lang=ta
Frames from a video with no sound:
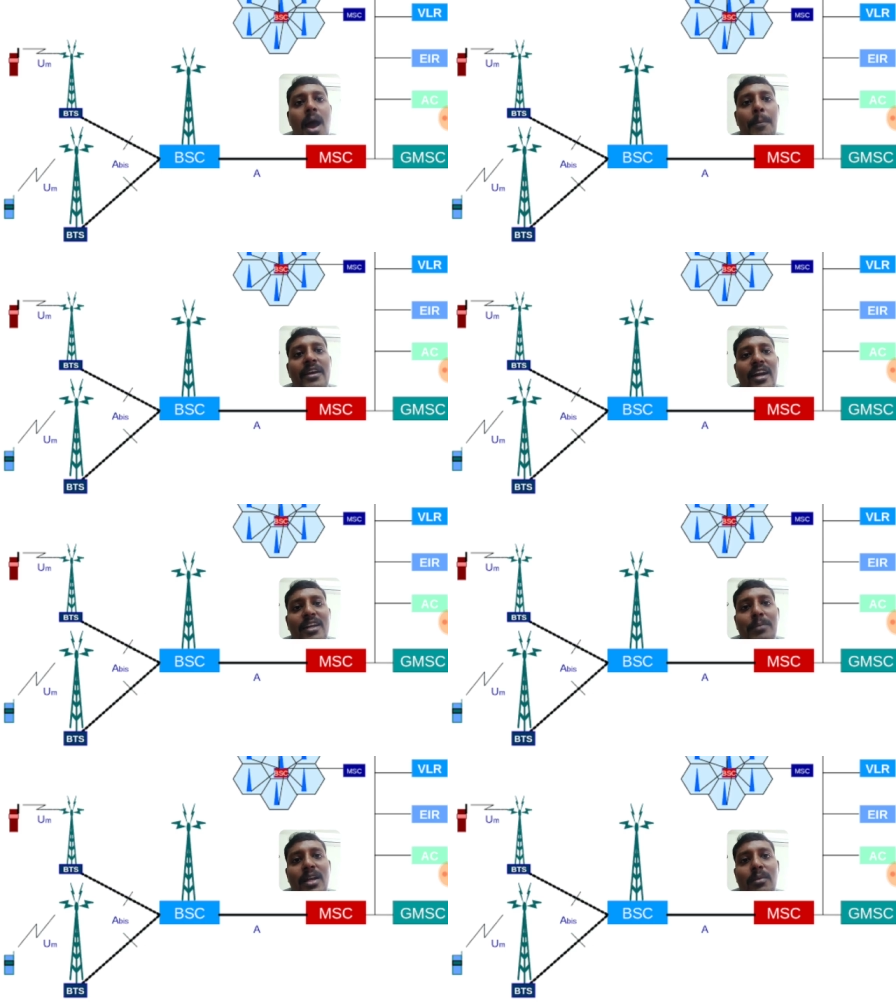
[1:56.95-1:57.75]
அப்படி
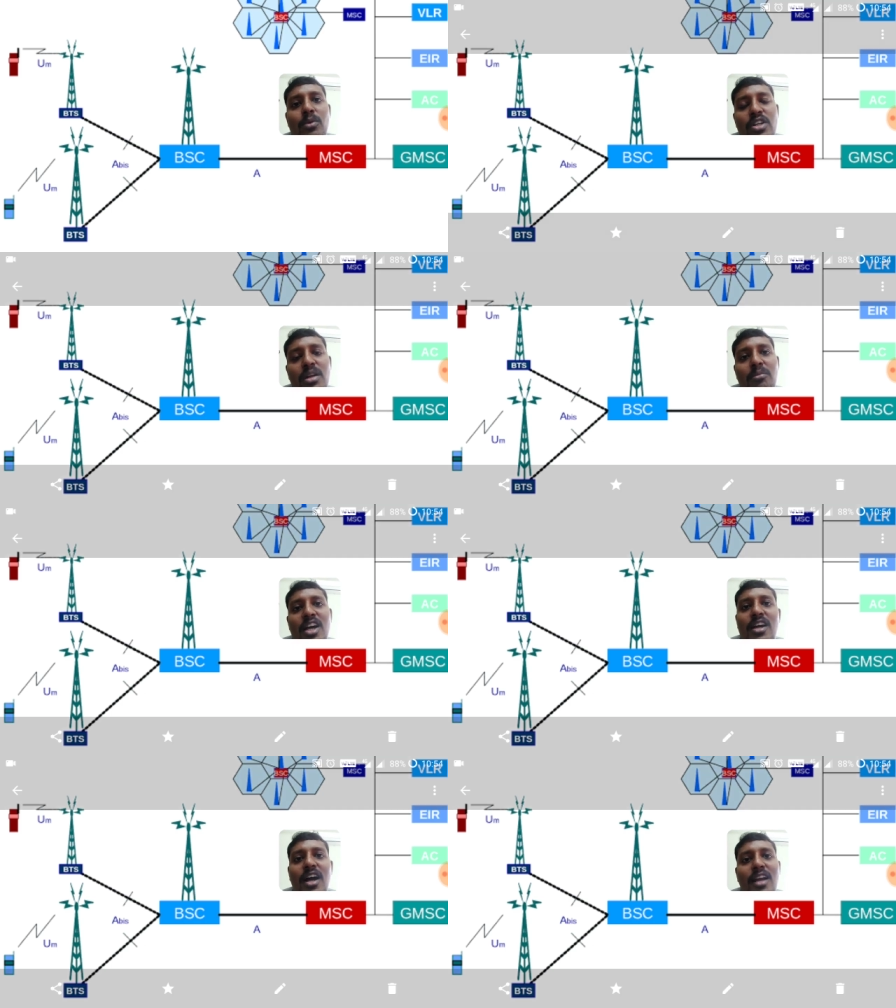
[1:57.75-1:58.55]
கனெக்ட் பண்ணாமல் விட்டுட்டோம்னா
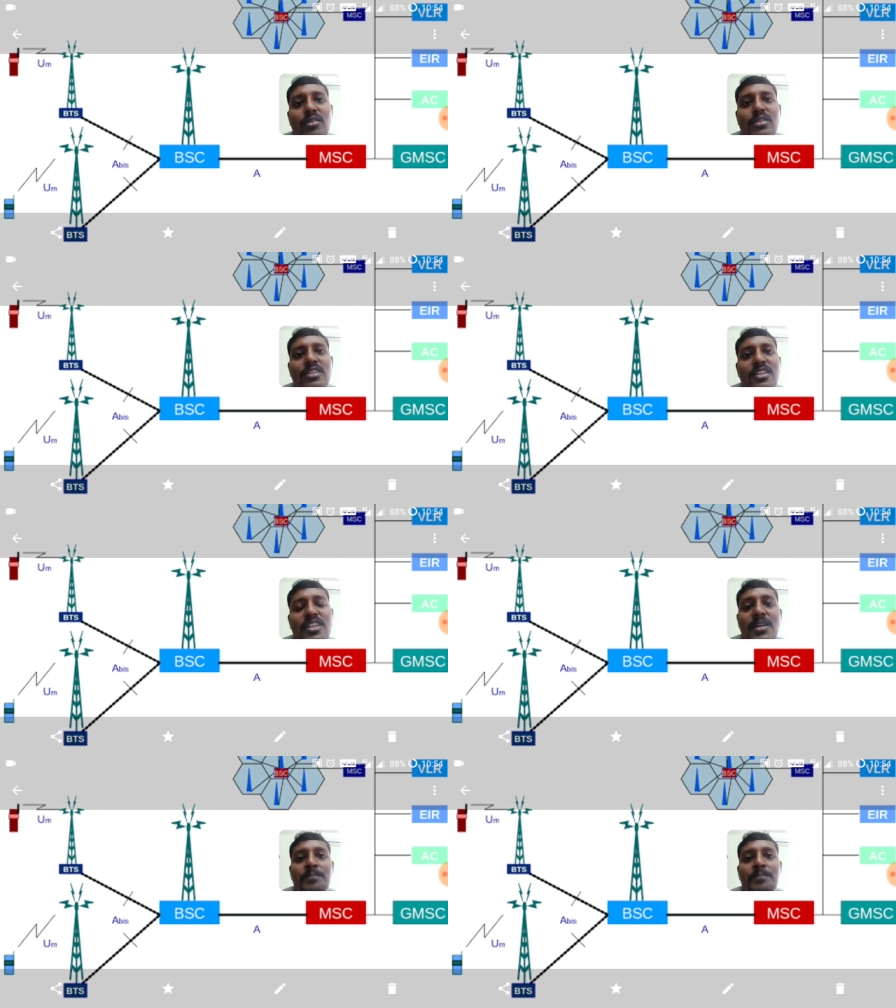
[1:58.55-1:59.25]
கால் வந்துட்டு